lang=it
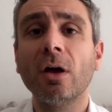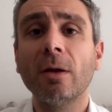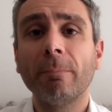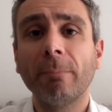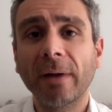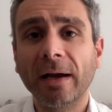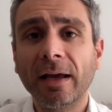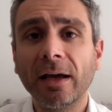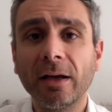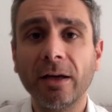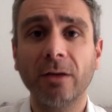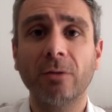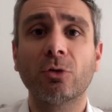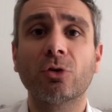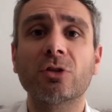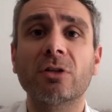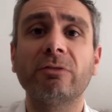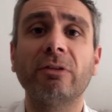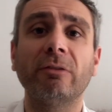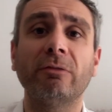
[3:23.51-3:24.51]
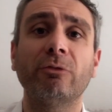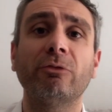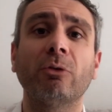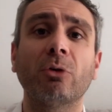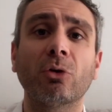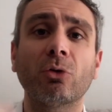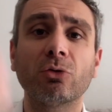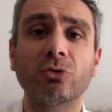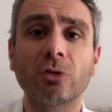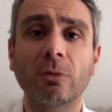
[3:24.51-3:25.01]
Magari cosa fa? Vi fa
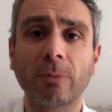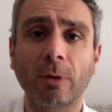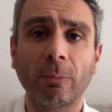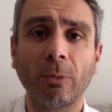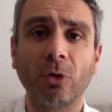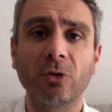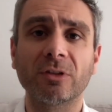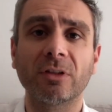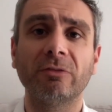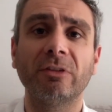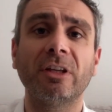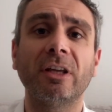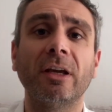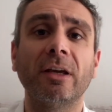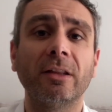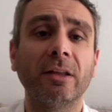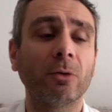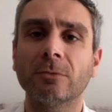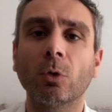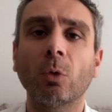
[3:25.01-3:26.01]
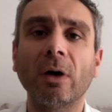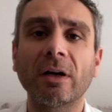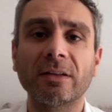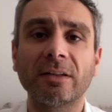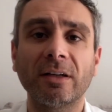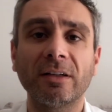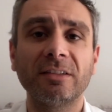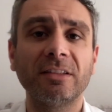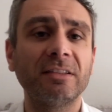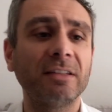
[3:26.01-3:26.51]
una controproposta, vi chiede,
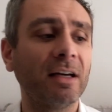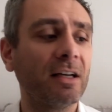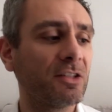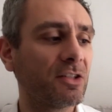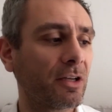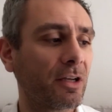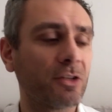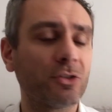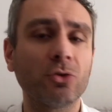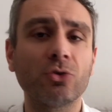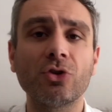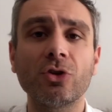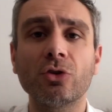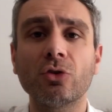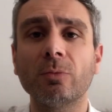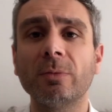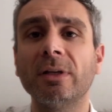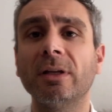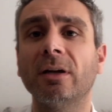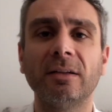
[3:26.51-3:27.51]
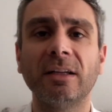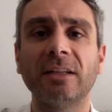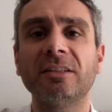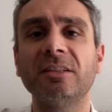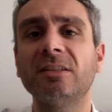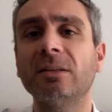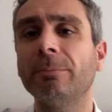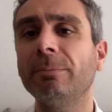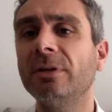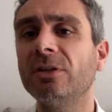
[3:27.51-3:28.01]
guarda la ditta A ci ha chiesto 100.000, la
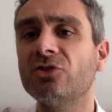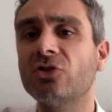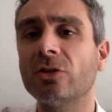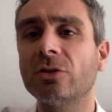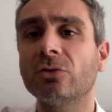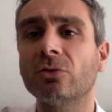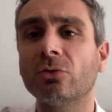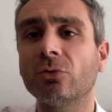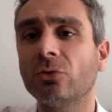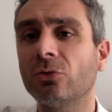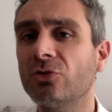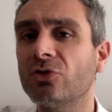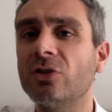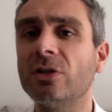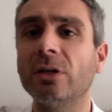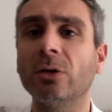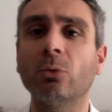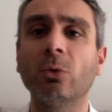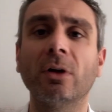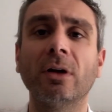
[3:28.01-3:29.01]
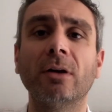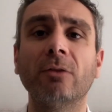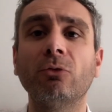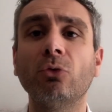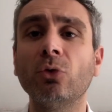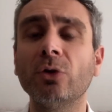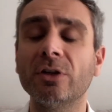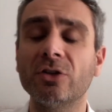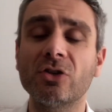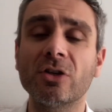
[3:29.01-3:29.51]
ditta B 105,
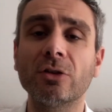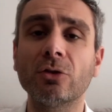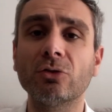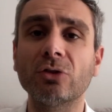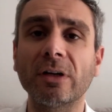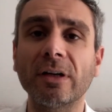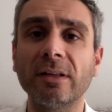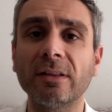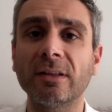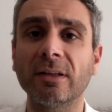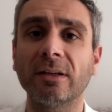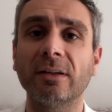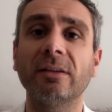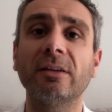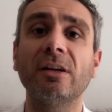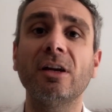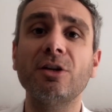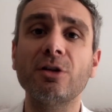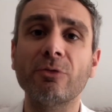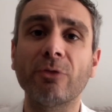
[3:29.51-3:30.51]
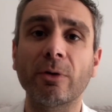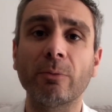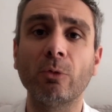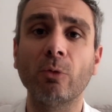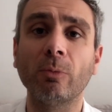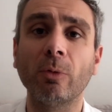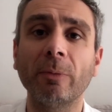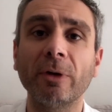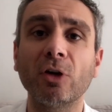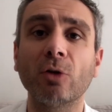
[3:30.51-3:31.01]
voi 130, riesci a farmi
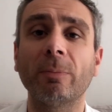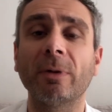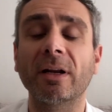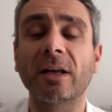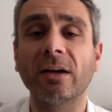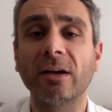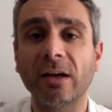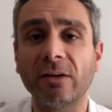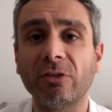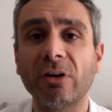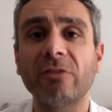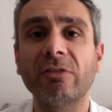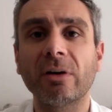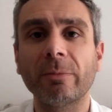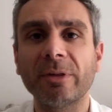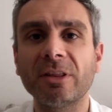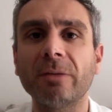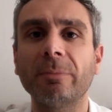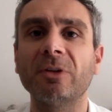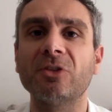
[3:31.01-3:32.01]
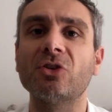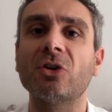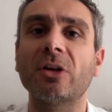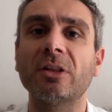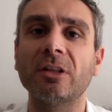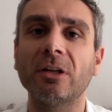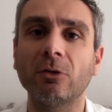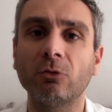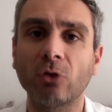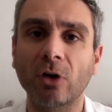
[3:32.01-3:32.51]
un po' meno perché avrei veramente piacere
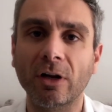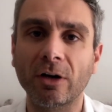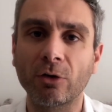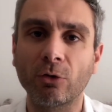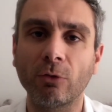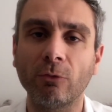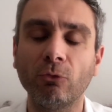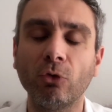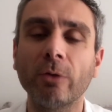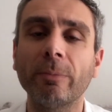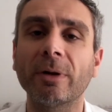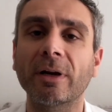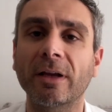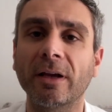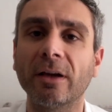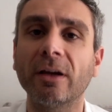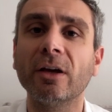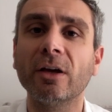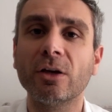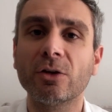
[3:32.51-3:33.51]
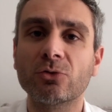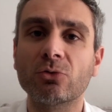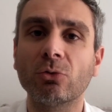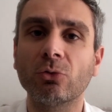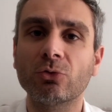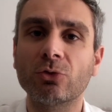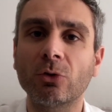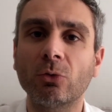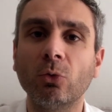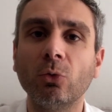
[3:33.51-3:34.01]
di lavorare con voi perché
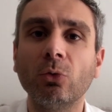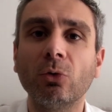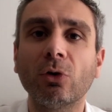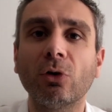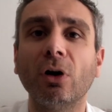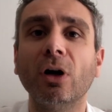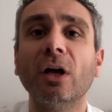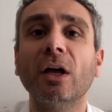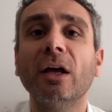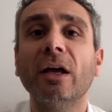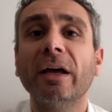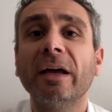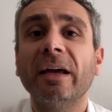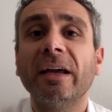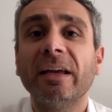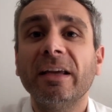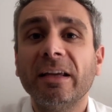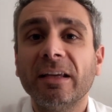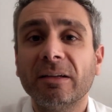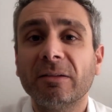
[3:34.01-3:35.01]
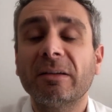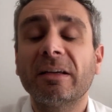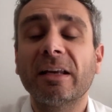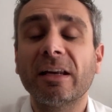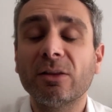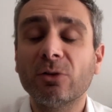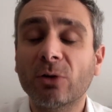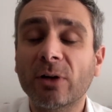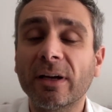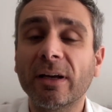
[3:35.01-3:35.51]
sono sicuro e
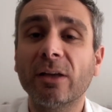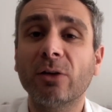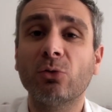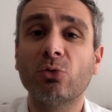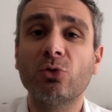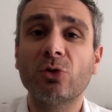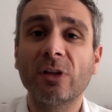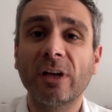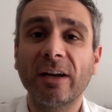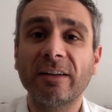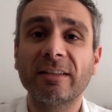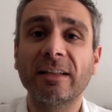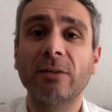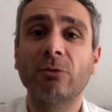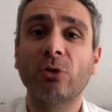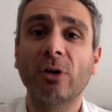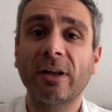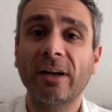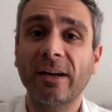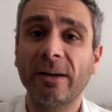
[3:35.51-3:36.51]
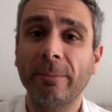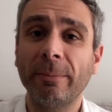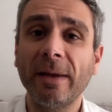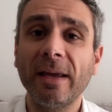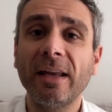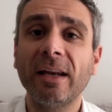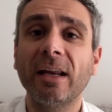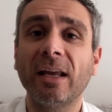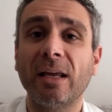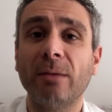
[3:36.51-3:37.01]
credo che riuscireste a lavorare
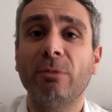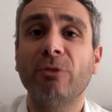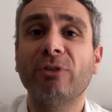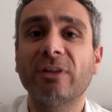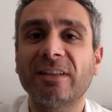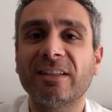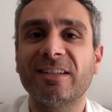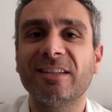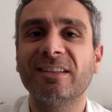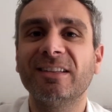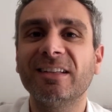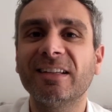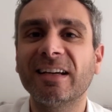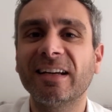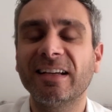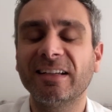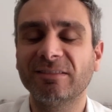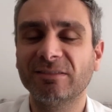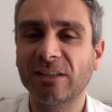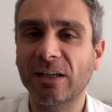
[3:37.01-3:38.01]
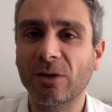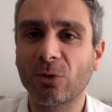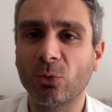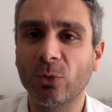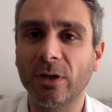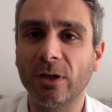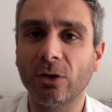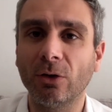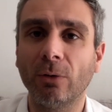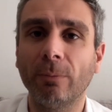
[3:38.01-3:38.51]
bene e mi fate sentire
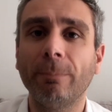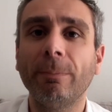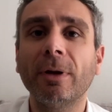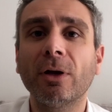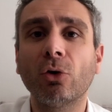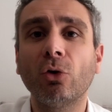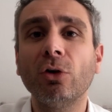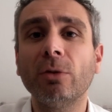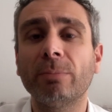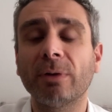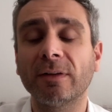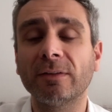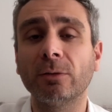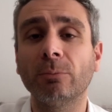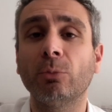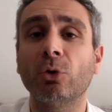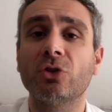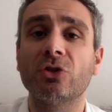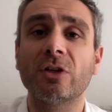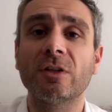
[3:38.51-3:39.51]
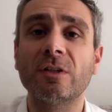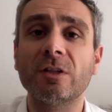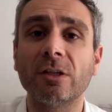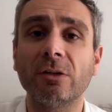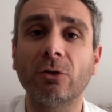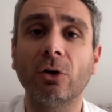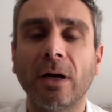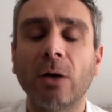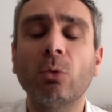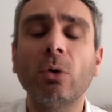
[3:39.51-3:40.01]
tranquillo, però il prezzo è un po'
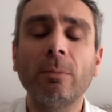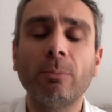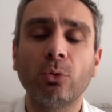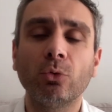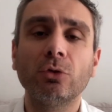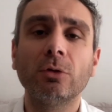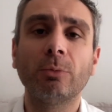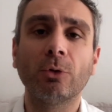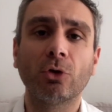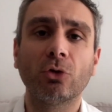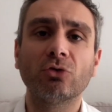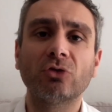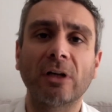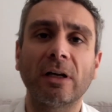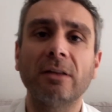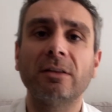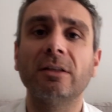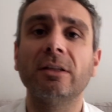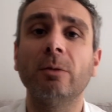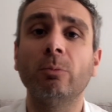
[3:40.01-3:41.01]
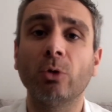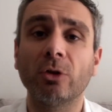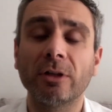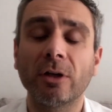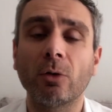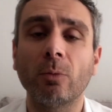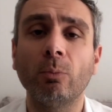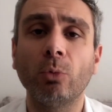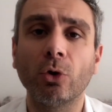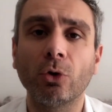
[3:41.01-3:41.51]
eccessivo. A quel punto poi i contratti gli puoi
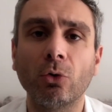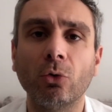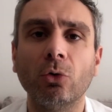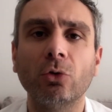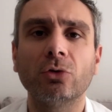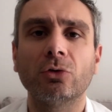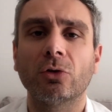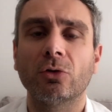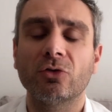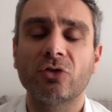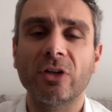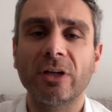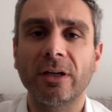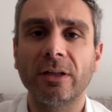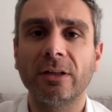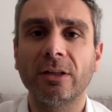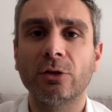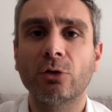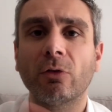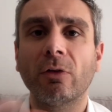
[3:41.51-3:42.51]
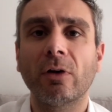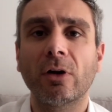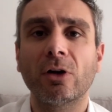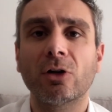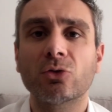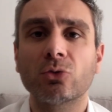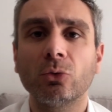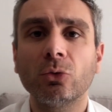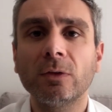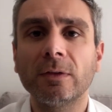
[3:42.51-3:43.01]
andare un po' incontro, cerchi di trovare una
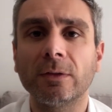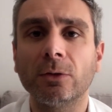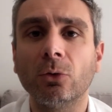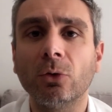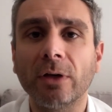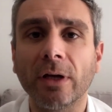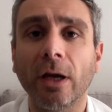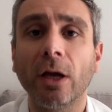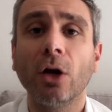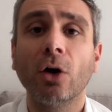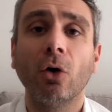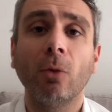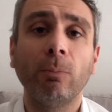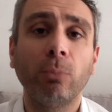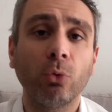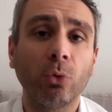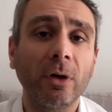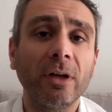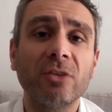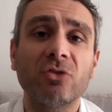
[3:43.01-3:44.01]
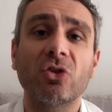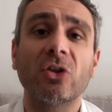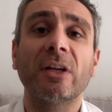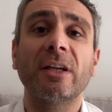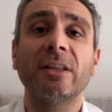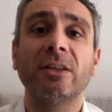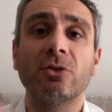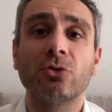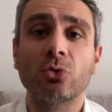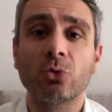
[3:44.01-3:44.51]
soluzione oppure
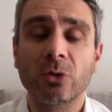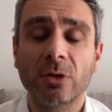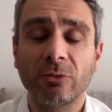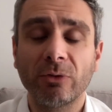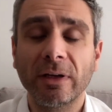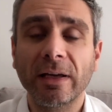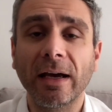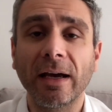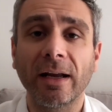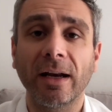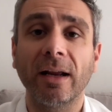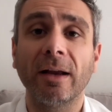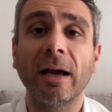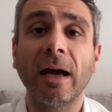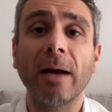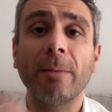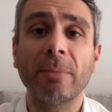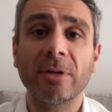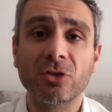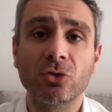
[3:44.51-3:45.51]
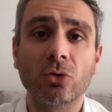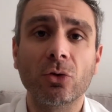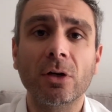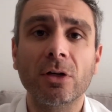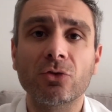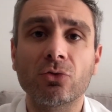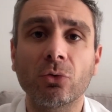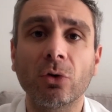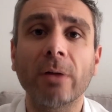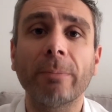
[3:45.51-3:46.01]
cerchi di giustificare a maggior
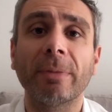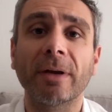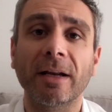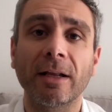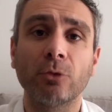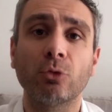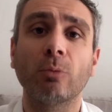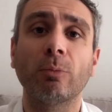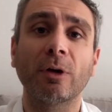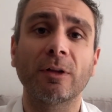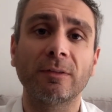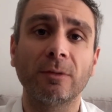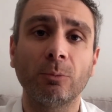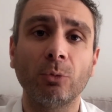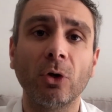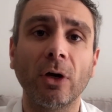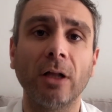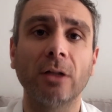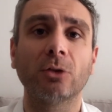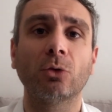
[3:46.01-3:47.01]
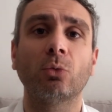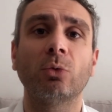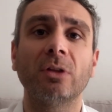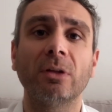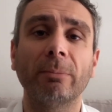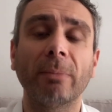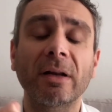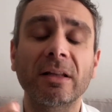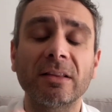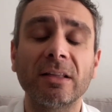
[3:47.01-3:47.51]
ragione perché il tuo prezzo è più alto,
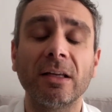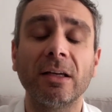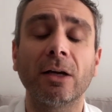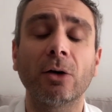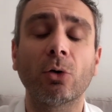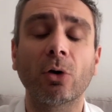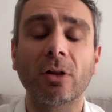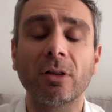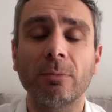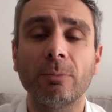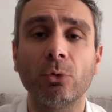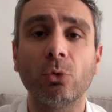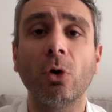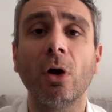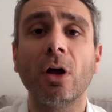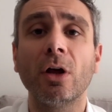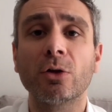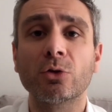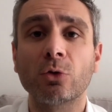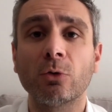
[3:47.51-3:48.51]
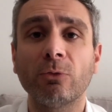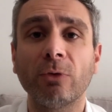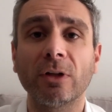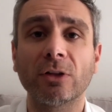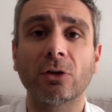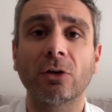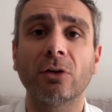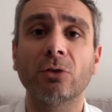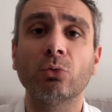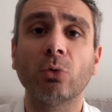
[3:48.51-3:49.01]
quindi martelli ancora di più sul
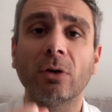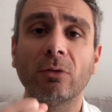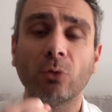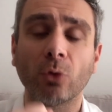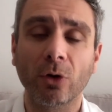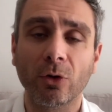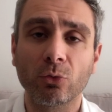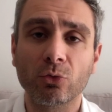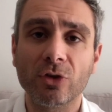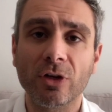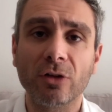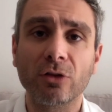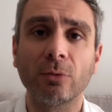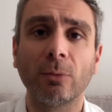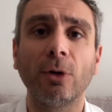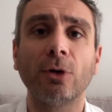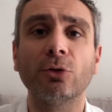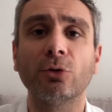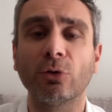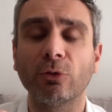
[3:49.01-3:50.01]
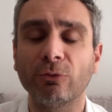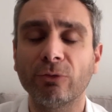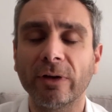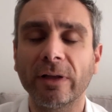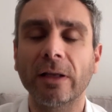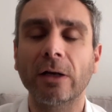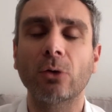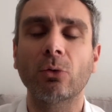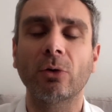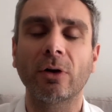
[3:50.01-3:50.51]
fatto che tu lavori in un certo modo, non
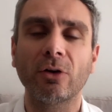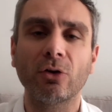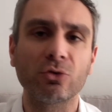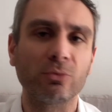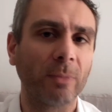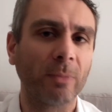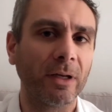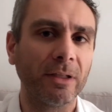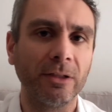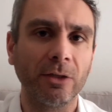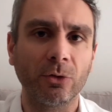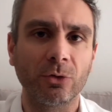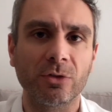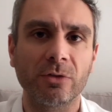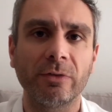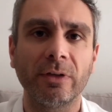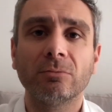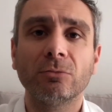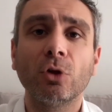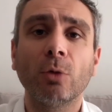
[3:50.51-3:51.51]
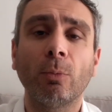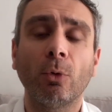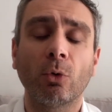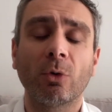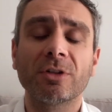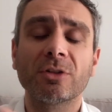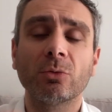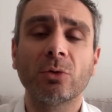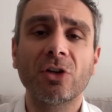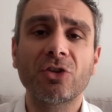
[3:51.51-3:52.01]
fai errori, non sbagli e così via. Dopo
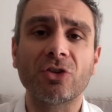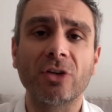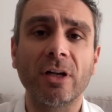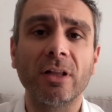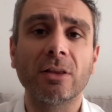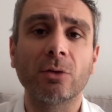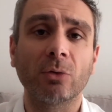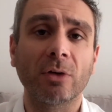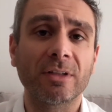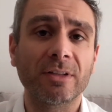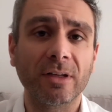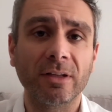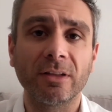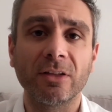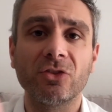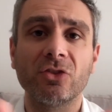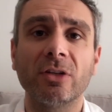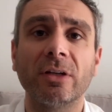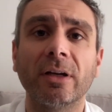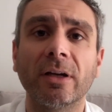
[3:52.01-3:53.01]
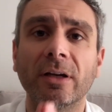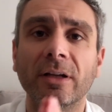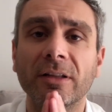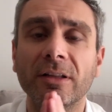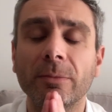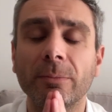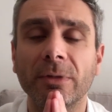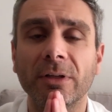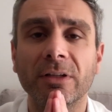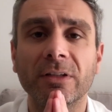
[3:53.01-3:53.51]
questa è una scelta, una strategia
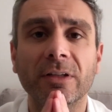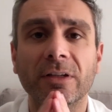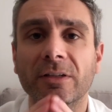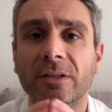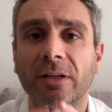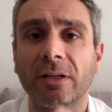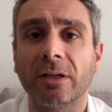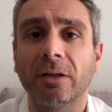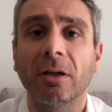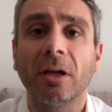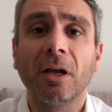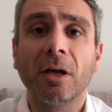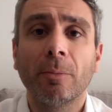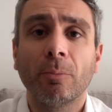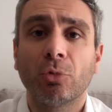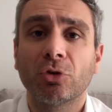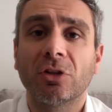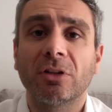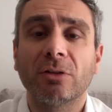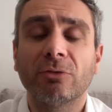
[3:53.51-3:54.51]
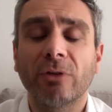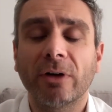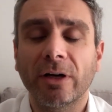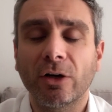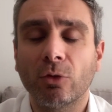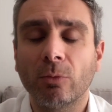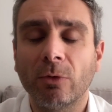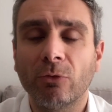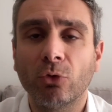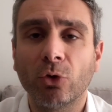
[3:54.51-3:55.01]
di business che potete fare
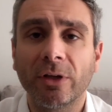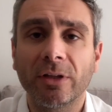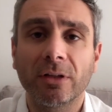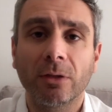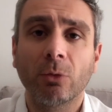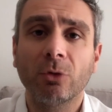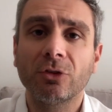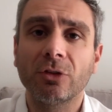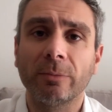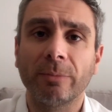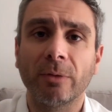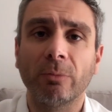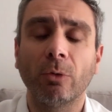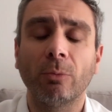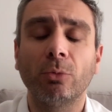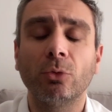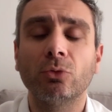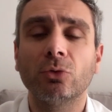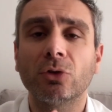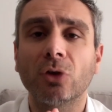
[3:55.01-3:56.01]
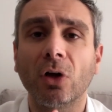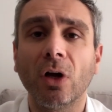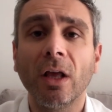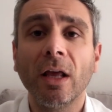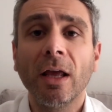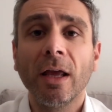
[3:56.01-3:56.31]
come volete. Questo è il primo punto.